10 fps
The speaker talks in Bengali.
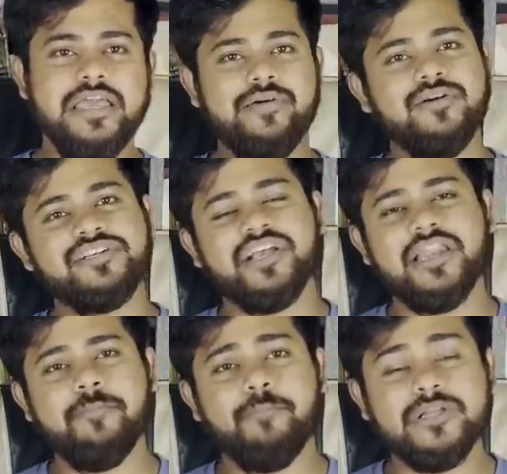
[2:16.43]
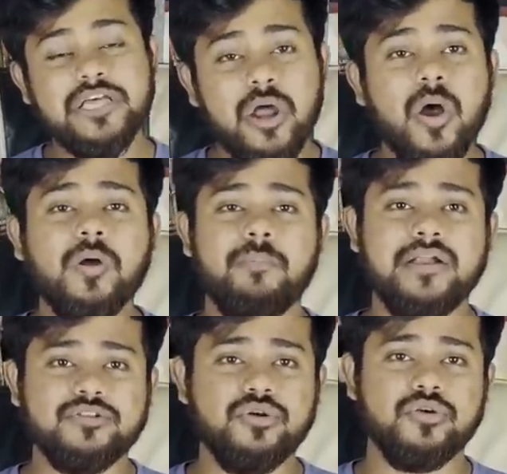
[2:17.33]
এবং সেখানে বেধারক
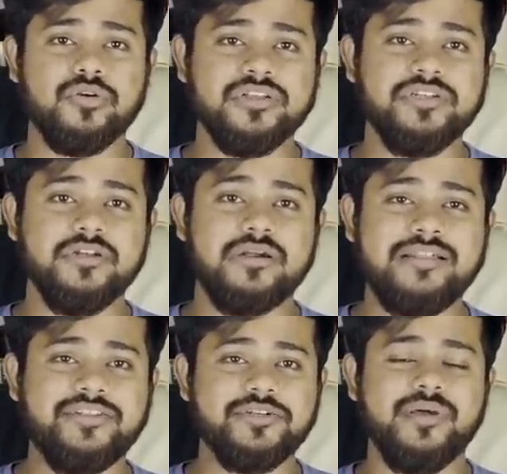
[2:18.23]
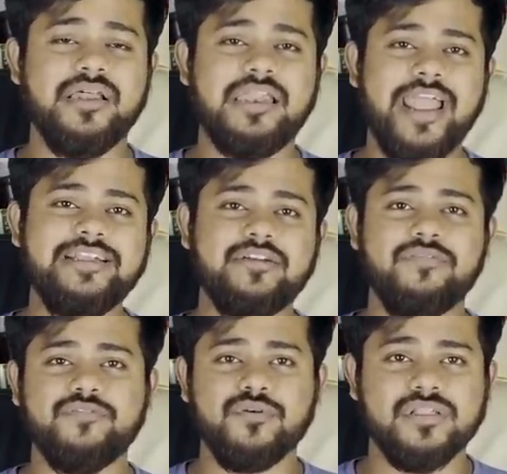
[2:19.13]
মারধর করেছিল রাত্রিবেলা লাইট
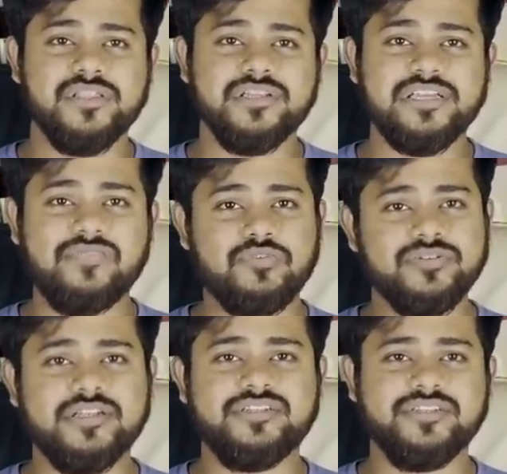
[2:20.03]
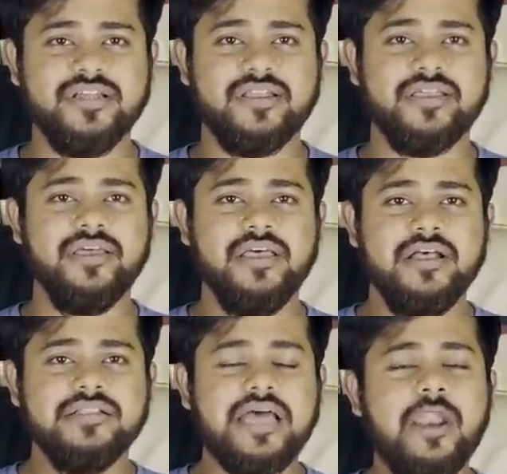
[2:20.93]
অফ করে দিয়ে ছাত্রছাত্রীদেরকে
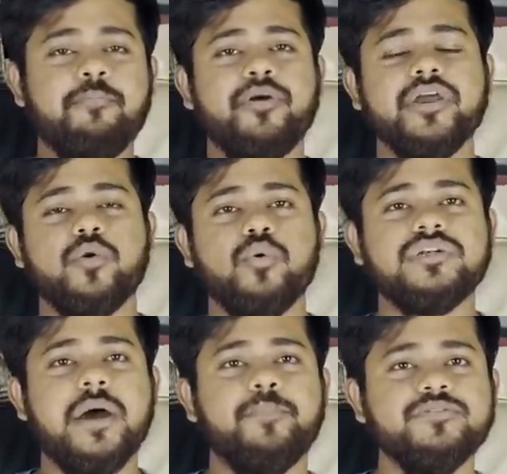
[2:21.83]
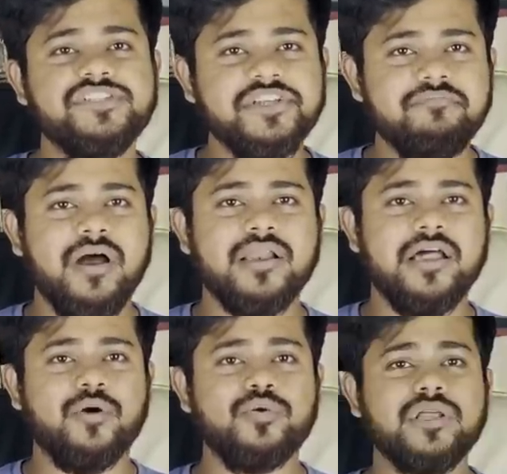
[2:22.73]
তারপরে গোটা
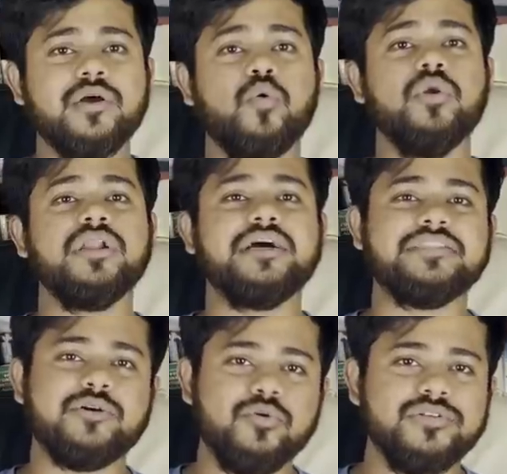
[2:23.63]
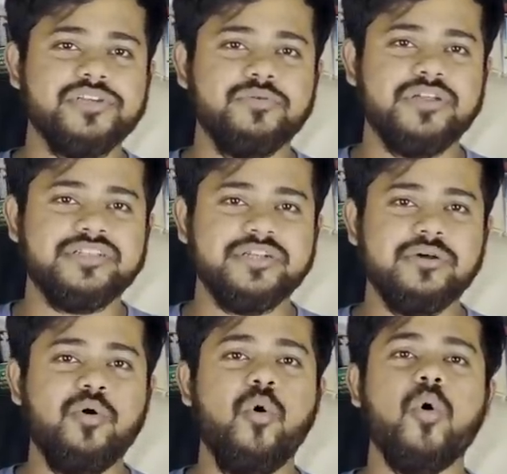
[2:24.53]
পশ্চিমবাংলা গোটা কলকাতা গর্জে
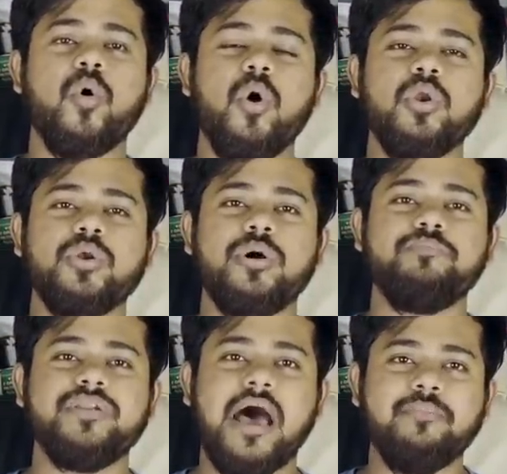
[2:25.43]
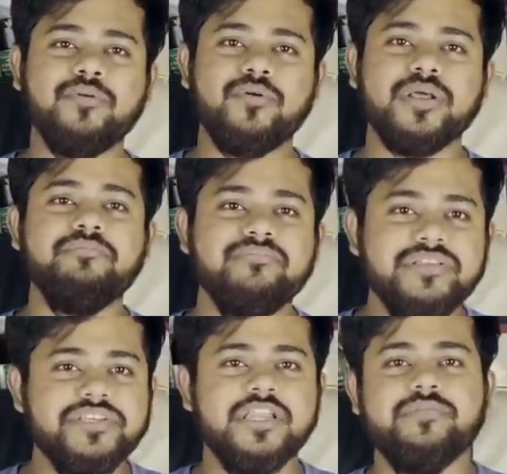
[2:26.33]
উঠেছিল হোক কলরব নাম করে
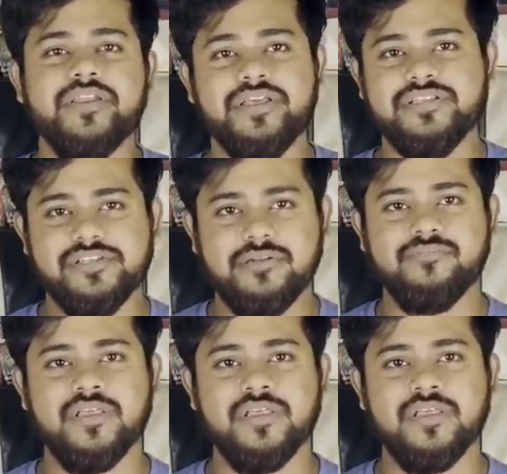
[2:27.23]
মিছিল বেরিয়েছিল